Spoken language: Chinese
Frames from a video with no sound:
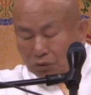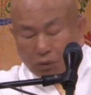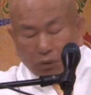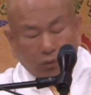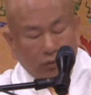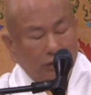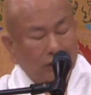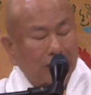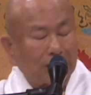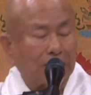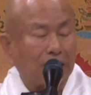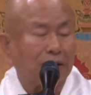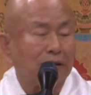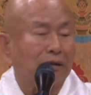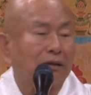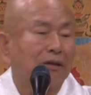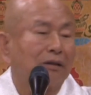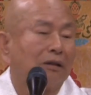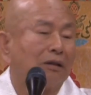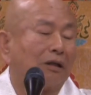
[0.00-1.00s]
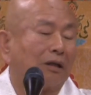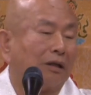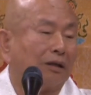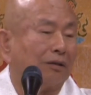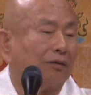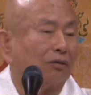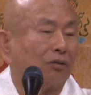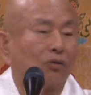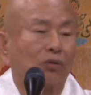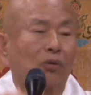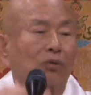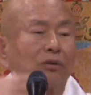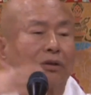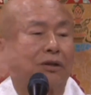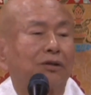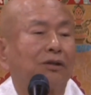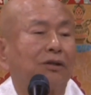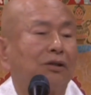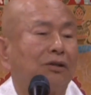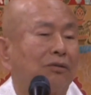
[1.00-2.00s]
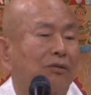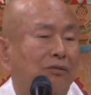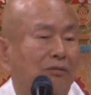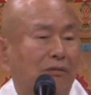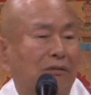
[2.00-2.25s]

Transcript: 了很很多的弟子，